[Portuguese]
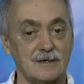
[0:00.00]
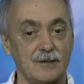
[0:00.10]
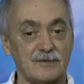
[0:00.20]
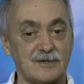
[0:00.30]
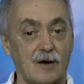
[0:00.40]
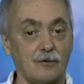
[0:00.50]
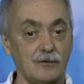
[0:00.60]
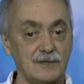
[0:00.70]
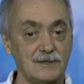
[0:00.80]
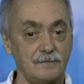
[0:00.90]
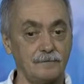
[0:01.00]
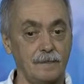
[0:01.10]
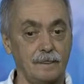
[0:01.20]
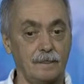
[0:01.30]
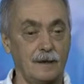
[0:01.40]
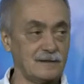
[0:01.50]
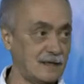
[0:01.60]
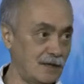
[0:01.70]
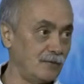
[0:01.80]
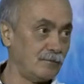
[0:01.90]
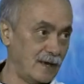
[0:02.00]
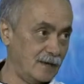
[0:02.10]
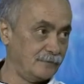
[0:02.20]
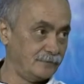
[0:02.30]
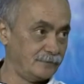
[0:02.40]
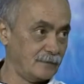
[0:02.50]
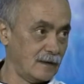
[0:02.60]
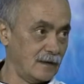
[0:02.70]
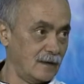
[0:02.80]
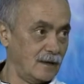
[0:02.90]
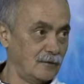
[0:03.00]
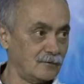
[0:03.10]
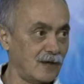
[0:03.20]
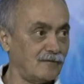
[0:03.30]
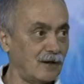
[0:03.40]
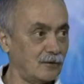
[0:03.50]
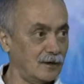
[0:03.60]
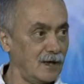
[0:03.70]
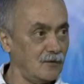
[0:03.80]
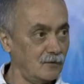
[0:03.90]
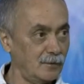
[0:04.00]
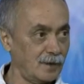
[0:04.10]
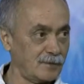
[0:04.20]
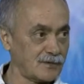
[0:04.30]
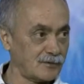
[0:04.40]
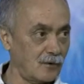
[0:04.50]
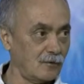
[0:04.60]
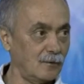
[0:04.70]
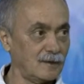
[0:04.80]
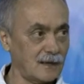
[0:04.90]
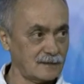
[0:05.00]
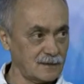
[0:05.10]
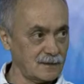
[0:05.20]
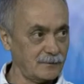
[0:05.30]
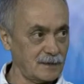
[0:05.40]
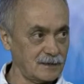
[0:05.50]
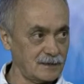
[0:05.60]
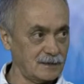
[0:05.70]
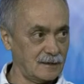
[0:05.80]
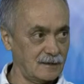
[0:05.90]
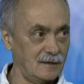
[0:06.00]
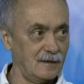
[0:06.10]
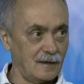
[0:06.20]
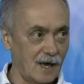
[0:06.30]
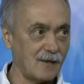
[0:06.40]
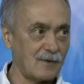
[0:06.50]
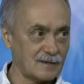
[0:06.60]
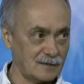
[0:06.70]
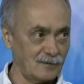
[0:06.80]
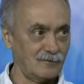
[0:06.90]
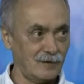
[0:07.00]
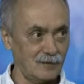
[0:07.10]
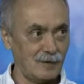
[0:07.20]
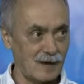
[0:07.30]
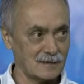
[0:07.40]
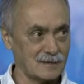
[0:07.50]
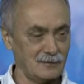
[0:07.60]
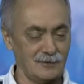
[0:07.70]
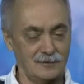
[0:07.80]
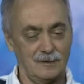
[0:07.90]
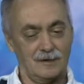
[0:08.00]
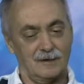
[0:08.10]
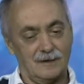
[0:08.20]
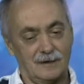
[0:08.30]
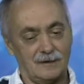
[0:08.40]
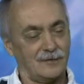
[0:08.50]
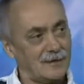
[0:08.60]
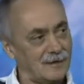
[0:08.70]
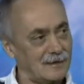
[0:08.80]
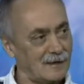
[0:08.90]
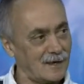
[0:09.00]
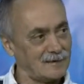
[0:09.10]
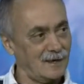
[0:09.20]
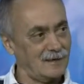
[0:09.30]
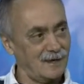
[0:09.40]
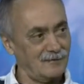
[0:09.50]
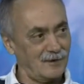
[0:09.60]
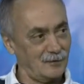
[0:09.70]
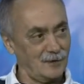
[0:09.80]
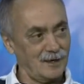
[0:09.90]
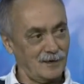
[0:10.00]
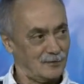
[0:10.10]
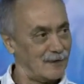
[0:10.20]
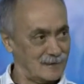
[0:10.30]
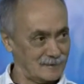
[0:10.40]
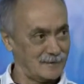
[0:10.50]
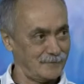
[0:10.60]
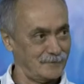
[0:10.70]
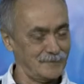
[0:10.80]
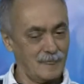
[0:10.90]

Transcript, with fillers: exemplo, saúde, que seria um bem, não tem valor nenhum para a pessoa alguma até que seja perdida. Aí passa a ter um valor máximo. Então, na realidade, quem tem valor é a doença.